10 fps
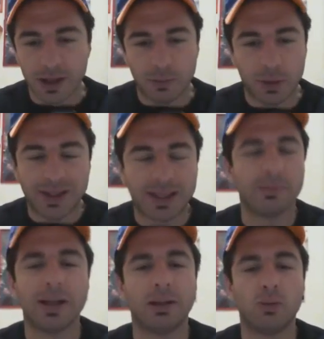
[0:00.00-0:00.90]

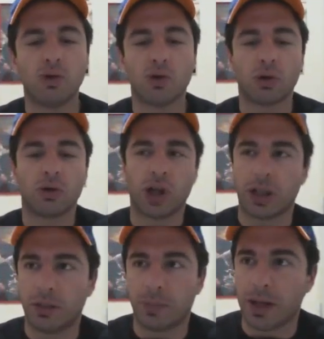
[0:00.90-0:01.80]
Potenzialmente in un giorno già
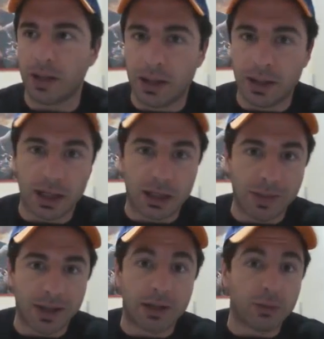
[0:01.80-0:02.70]
ti prendi
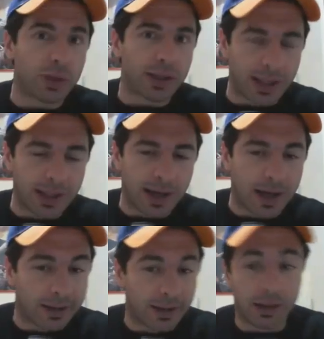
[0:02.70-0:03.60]
direttamente tutte e tre le carte,